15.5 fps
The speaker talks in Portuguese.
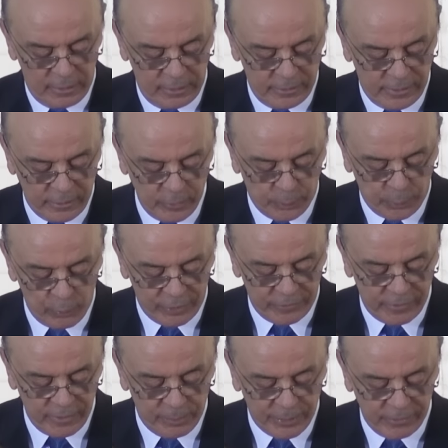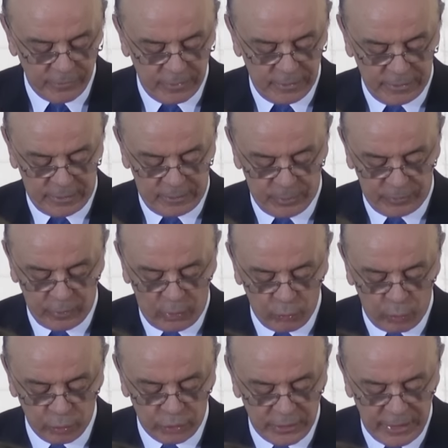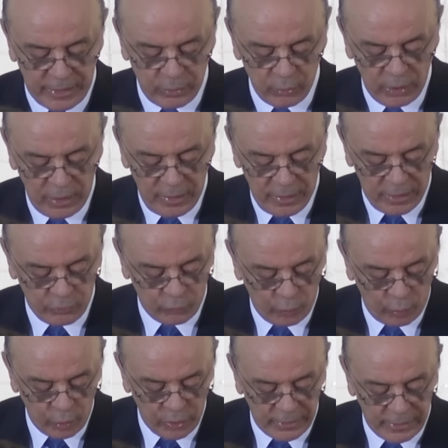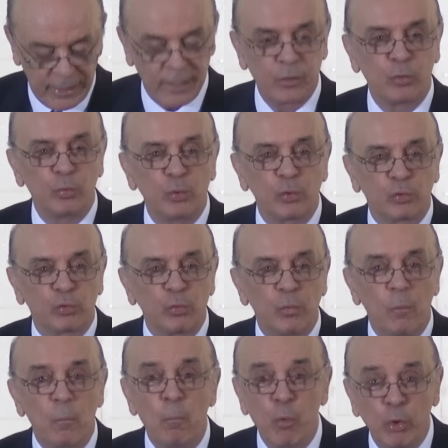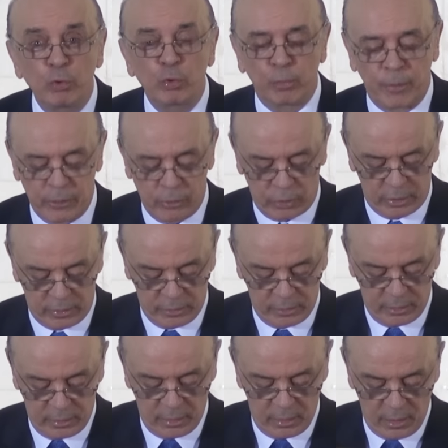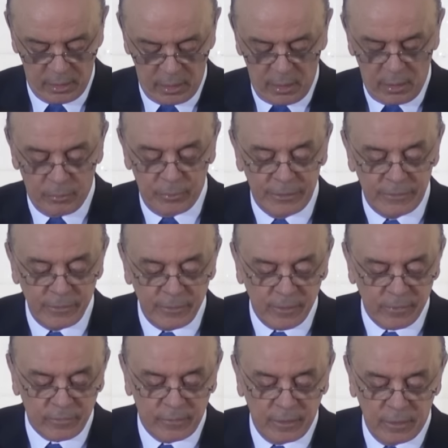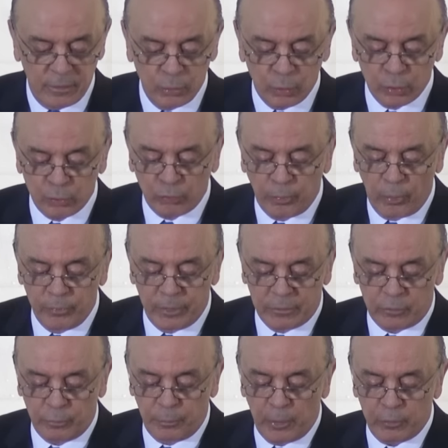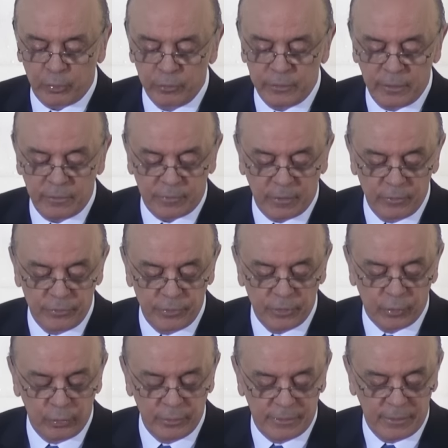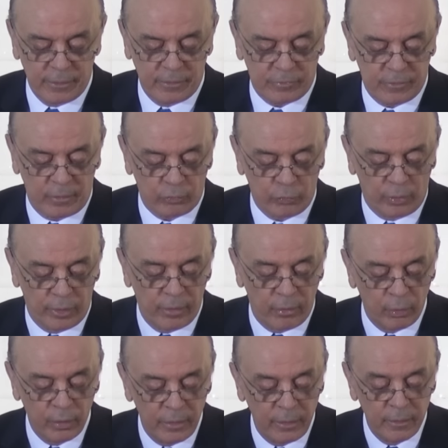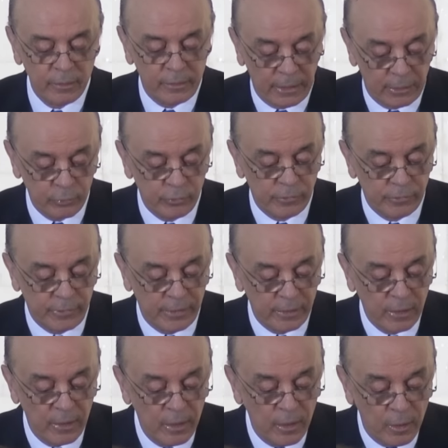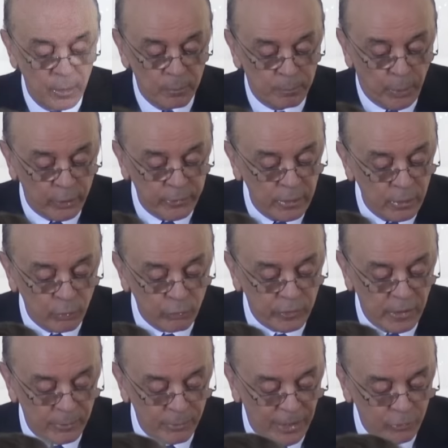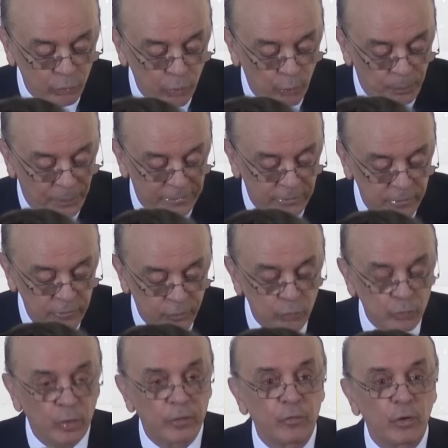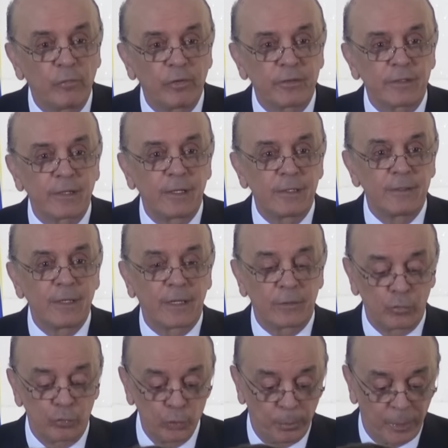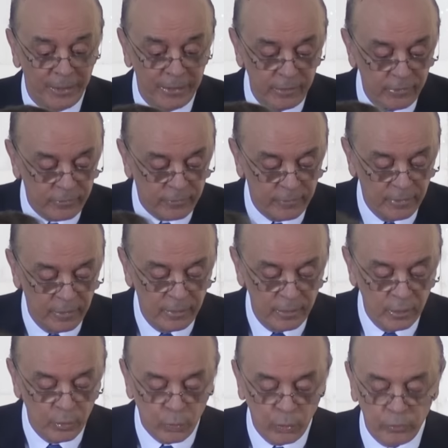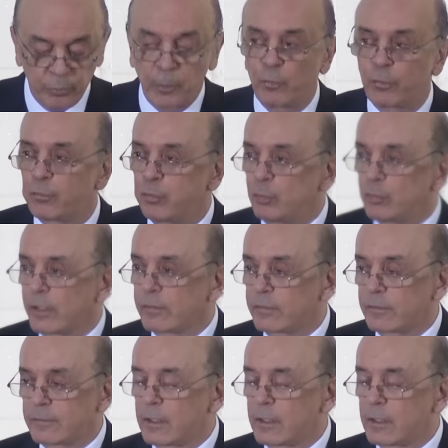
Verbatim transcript: e da diplomacia brasileira, mas, ao contrário, as colocará em uso muito melhor. Medidas que, em outros momentos, possam ter servido ao interesse nacional, quero dizer, podem não ser mais compatíveis com as novas realidades do país e com as profundas